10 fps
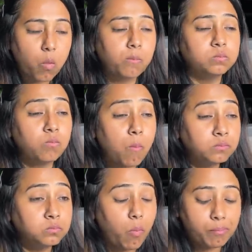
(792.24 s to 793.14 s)

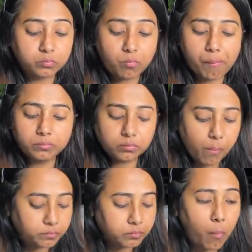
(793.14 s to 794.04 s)
Mmm.
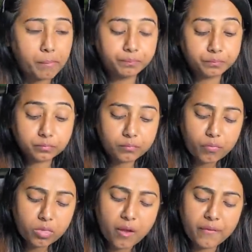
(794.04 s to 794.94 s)
Mmm.
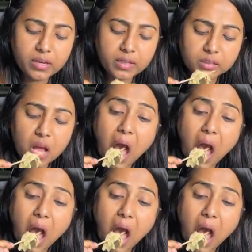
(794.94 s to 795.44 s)
Very nice.